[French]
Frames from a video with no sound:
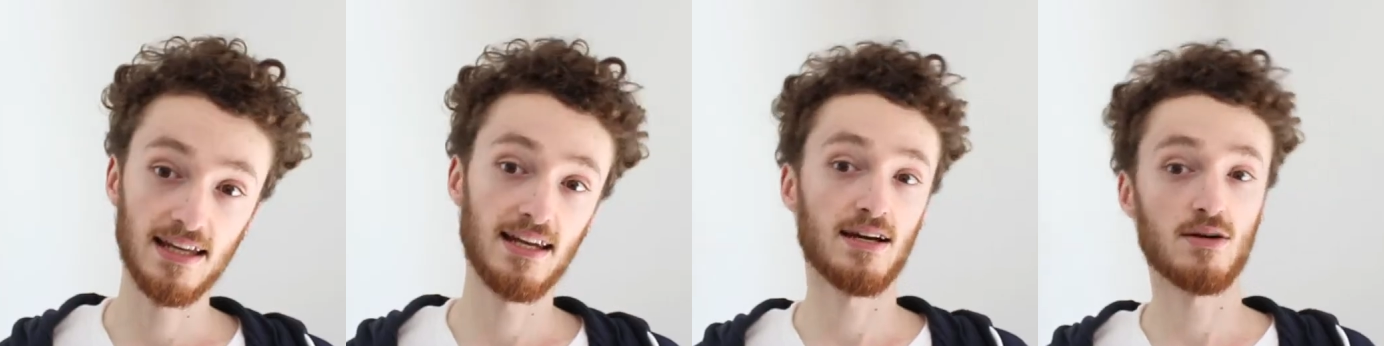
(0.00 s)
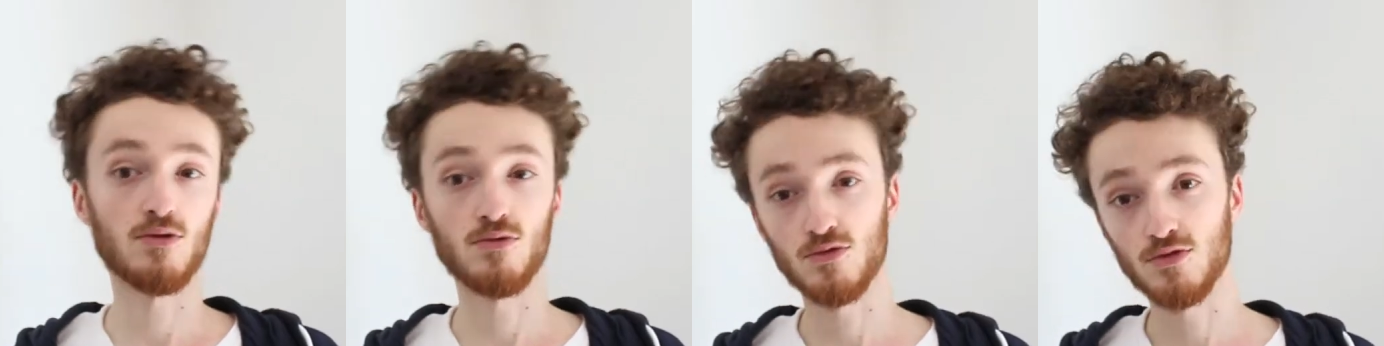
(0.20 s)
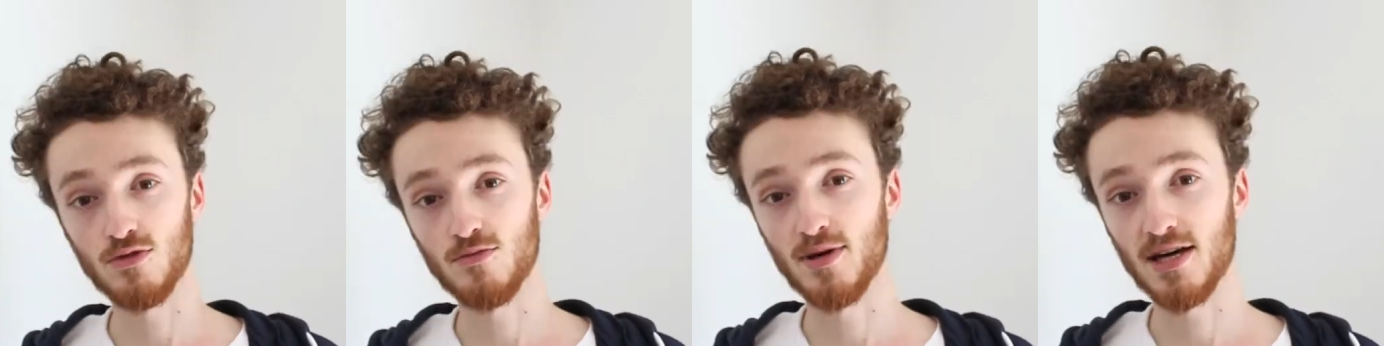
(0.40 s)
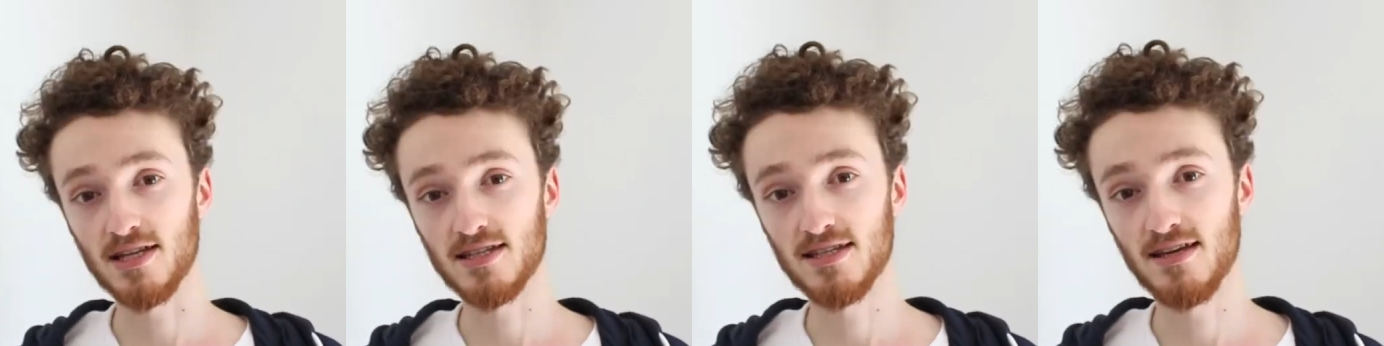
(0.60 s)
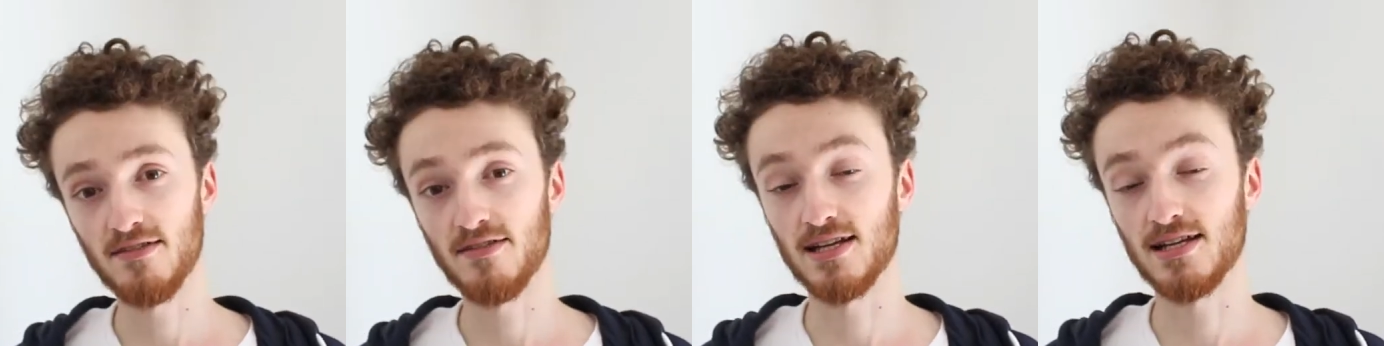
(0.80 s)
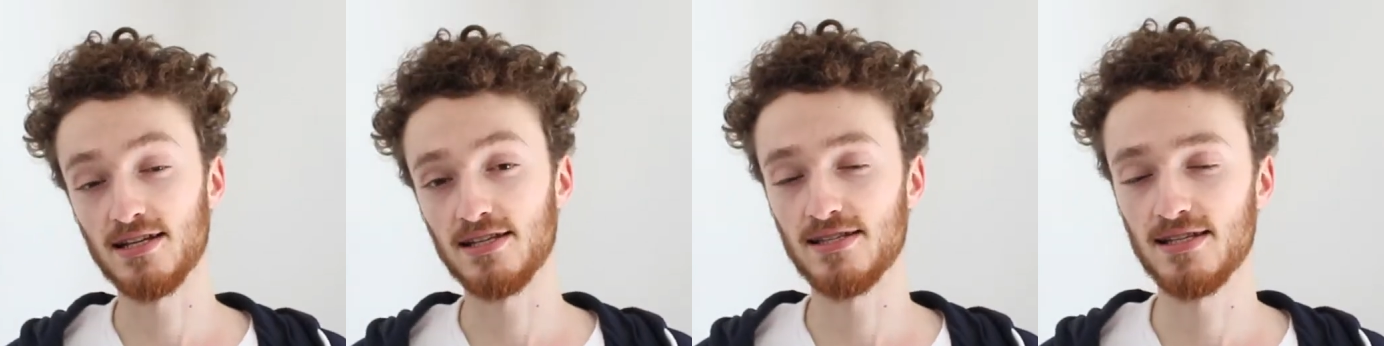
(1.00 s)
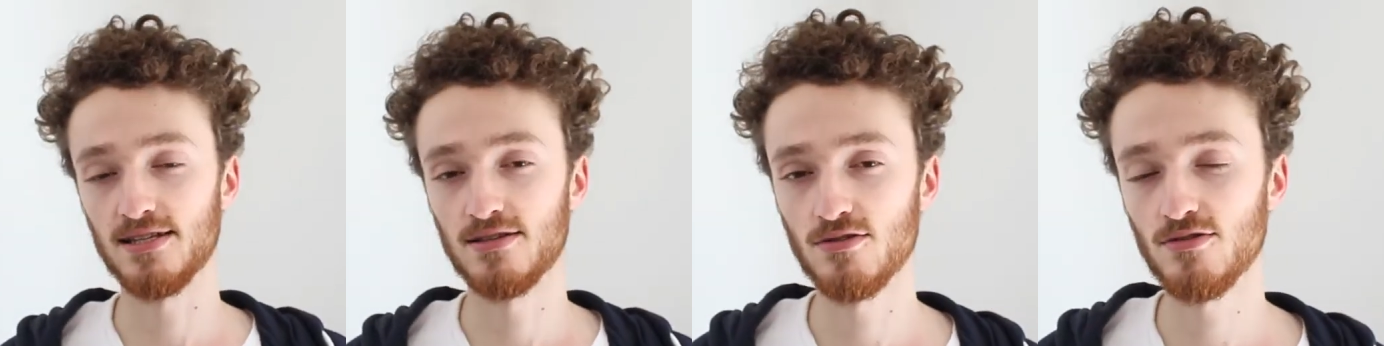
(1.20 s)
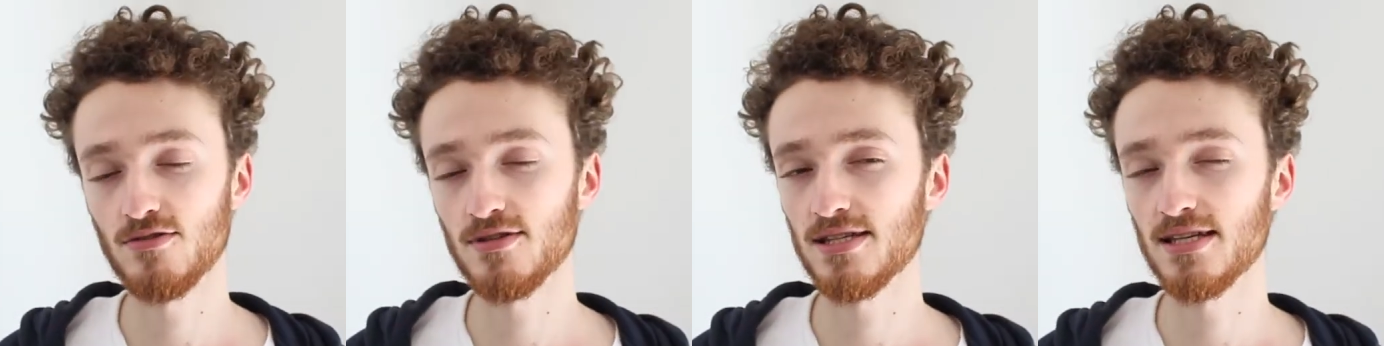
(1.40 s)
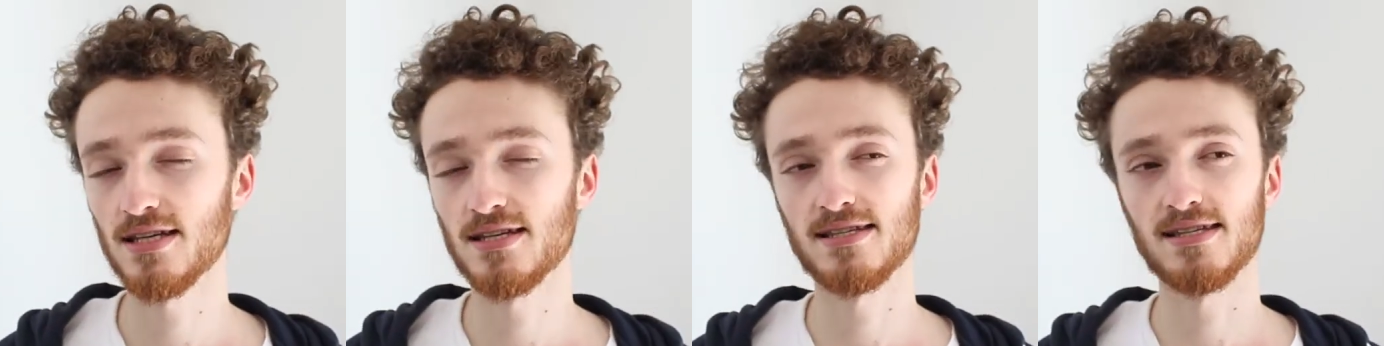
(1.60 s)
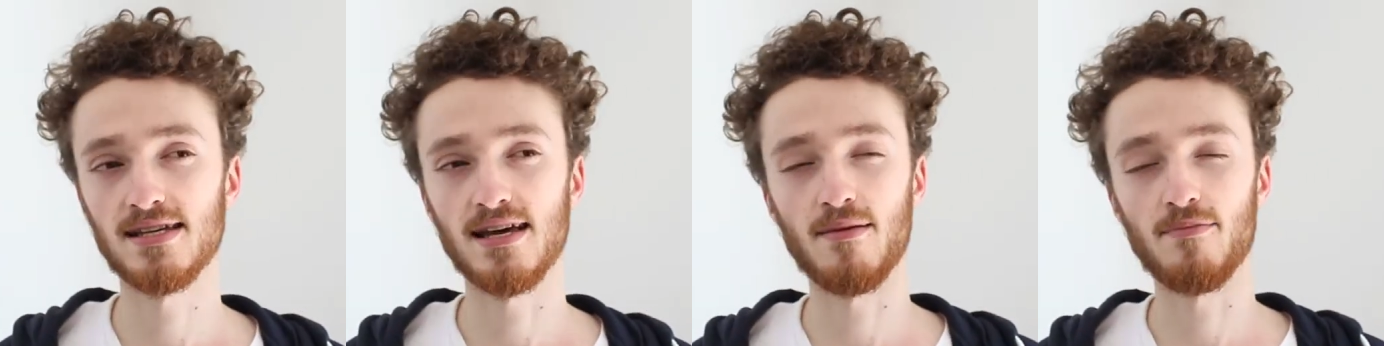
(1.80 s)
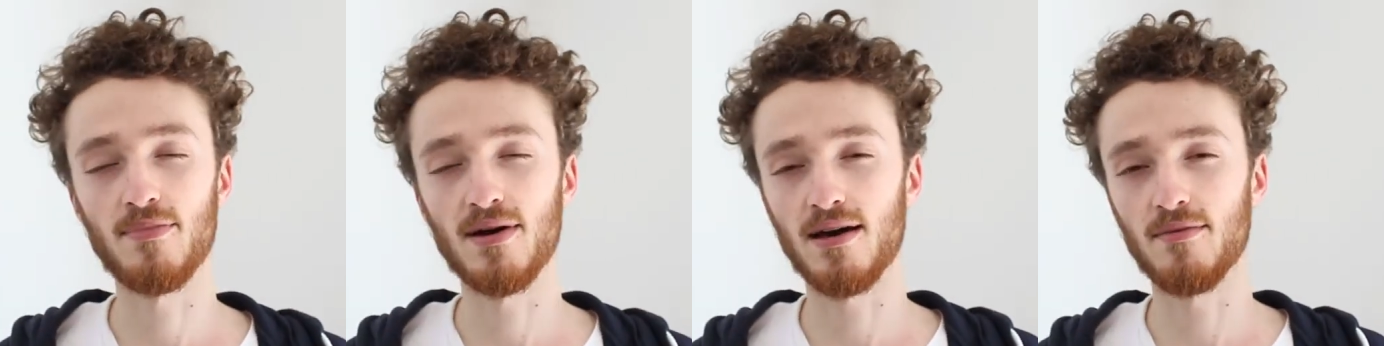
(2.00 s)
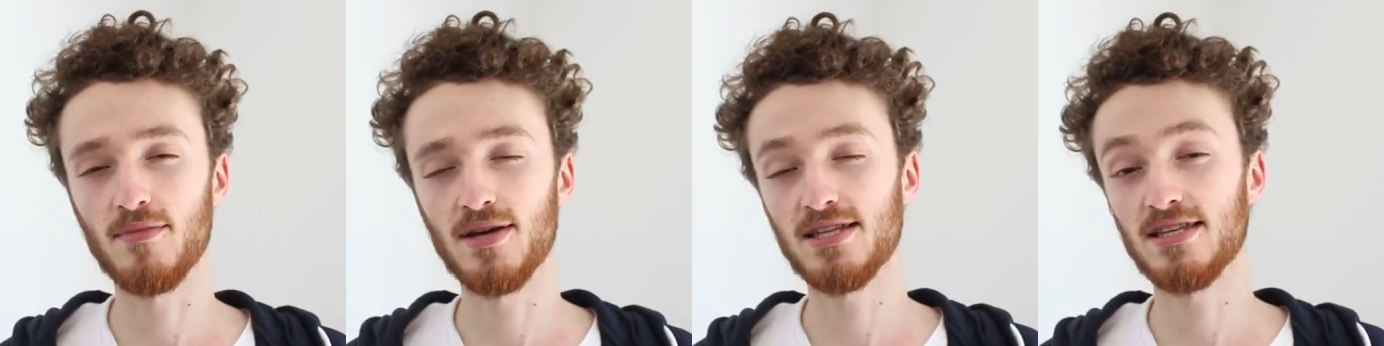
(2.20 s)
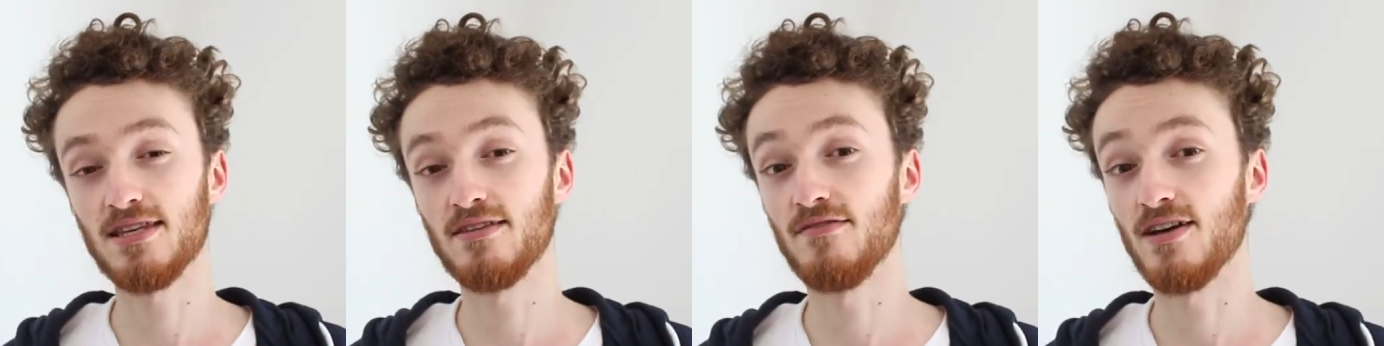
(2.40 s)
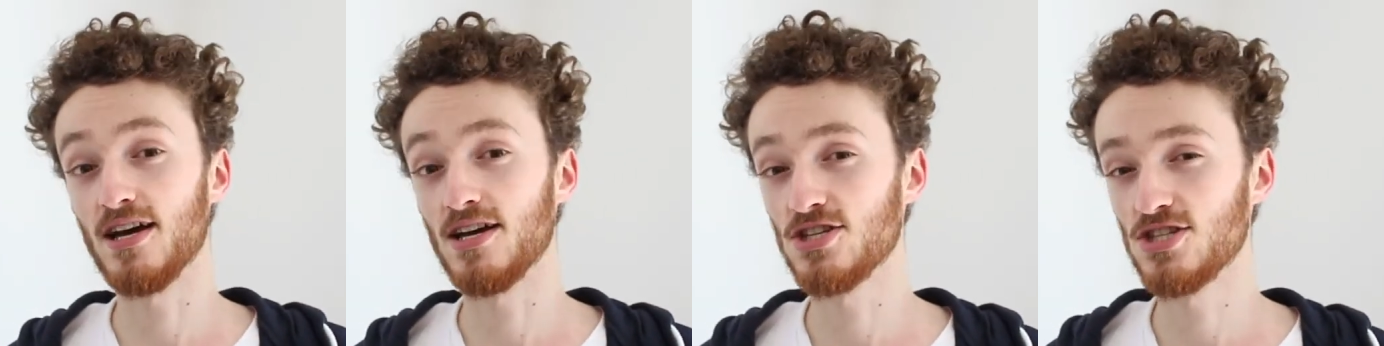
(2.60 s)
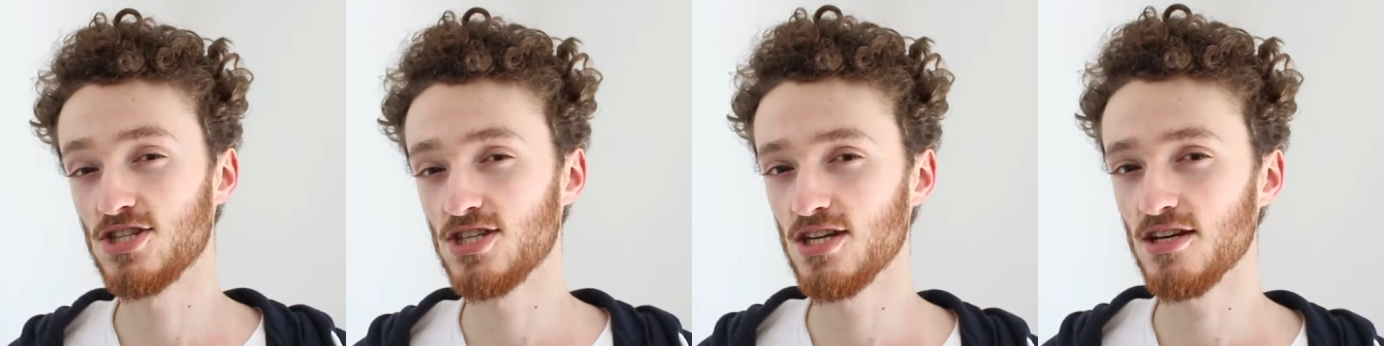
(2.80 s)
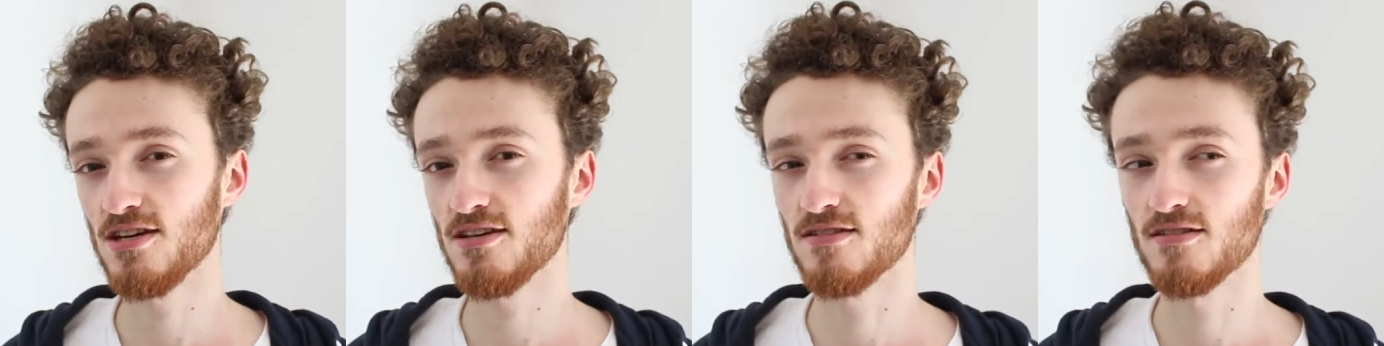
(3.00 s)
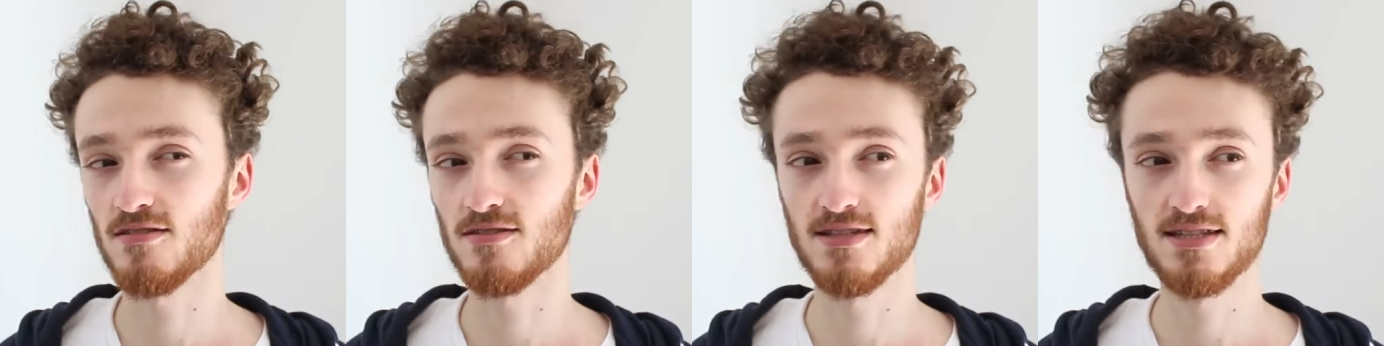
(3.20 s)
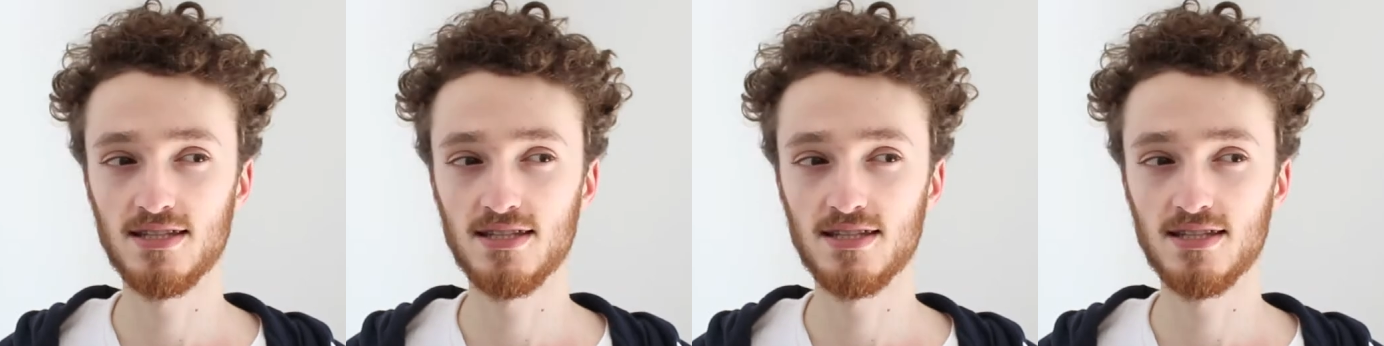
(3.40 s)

Et la contrepartie avec les ISO, c'est que c'est un paramètre qui va agir